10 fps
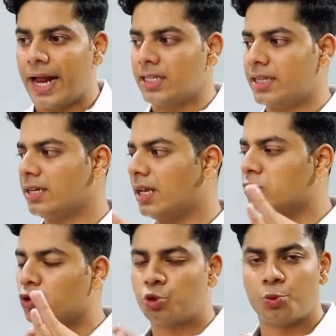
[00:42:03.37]
एनीथिंग
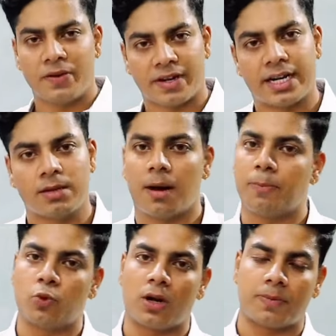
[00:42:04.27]
एल्स कुछ भी वेरायटी में
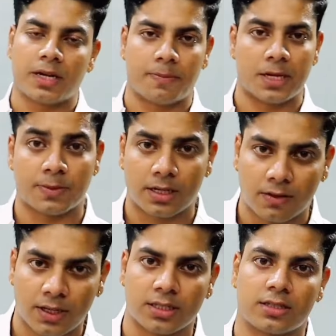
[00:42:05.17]
आप पूरा अपना रिप्लेसमेंट
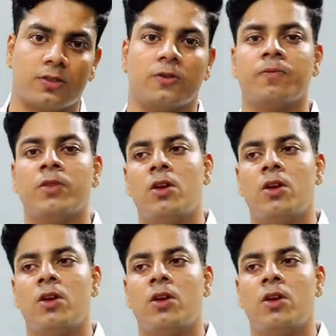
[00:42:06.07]
करवा सकते हो